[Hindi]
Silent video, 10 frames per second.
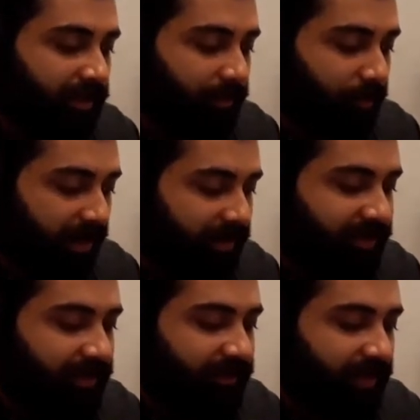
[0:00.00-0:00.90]
मेन
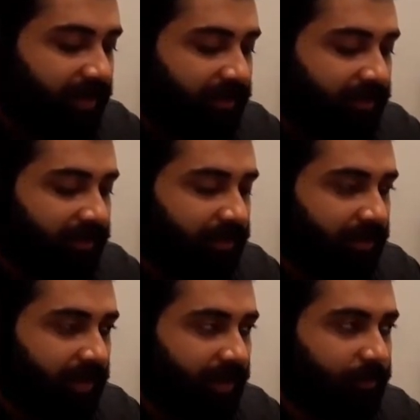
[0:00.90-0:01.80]
चीज़ है
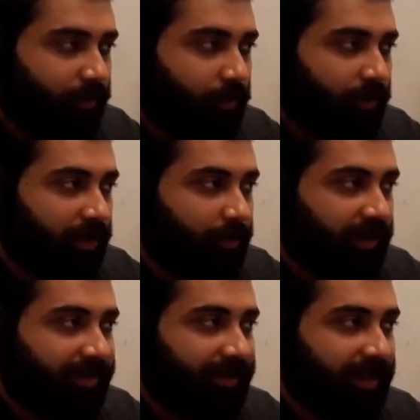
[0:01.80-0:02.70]
आपको
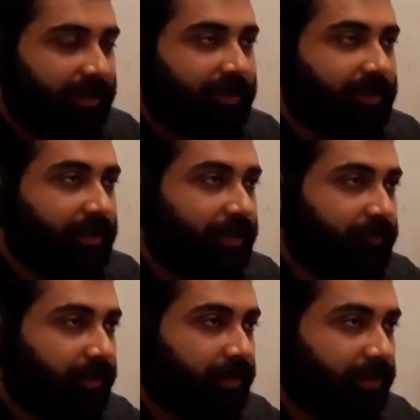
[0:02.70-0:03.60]
अपना टैलेंट
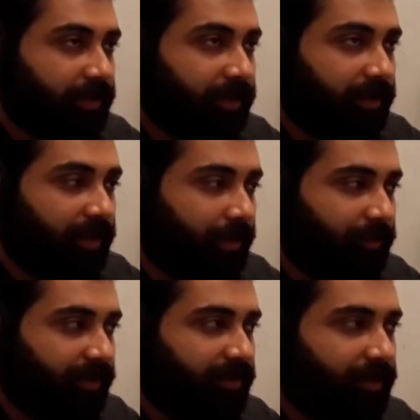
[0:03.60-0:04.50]
आइडेंटिफाई करना है
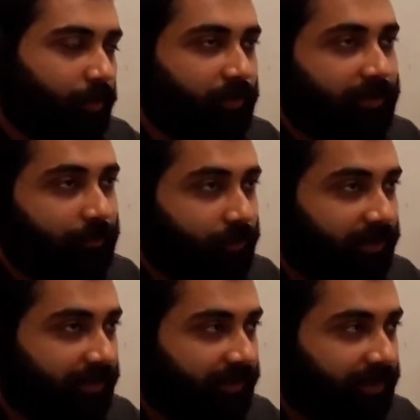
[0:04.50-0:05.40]
आपके अंदर कौन सी वो
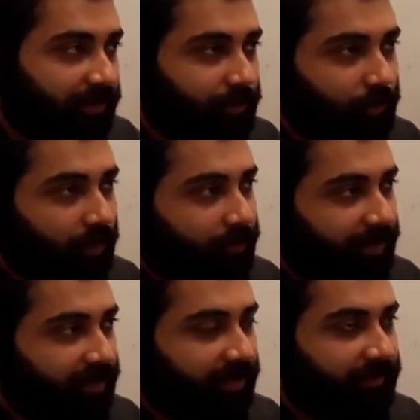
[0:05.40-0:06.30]
चीज़ है जिसको आप
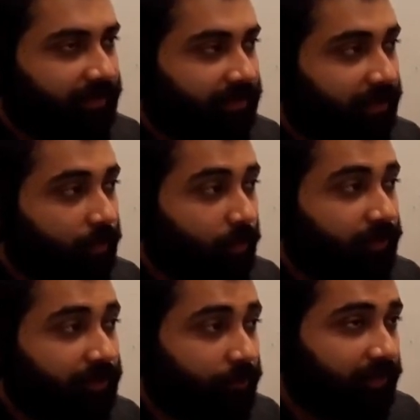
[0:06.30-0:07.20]
ये कर सकते हैं कौन
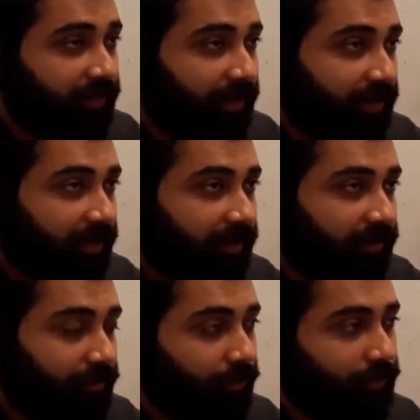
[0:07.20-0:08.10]
सी वो स्किल है
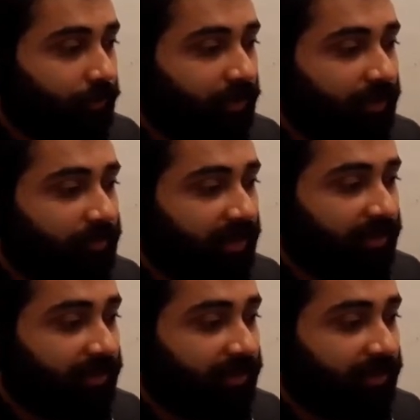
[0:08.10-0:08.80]
जिसको आप आगे